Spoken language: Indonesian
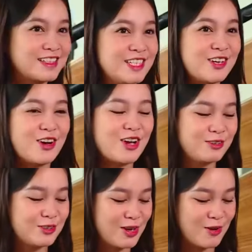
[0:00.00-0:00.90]
singkongnya
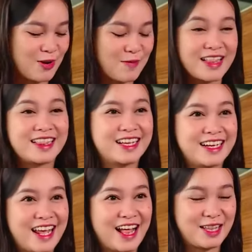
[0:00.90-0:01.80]
juga udah mateng
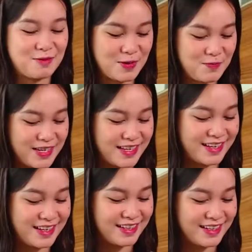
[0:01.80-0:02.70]
nih healthy
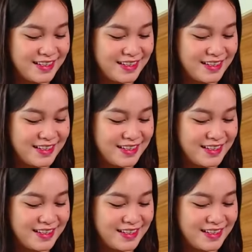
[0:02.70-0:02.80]
people.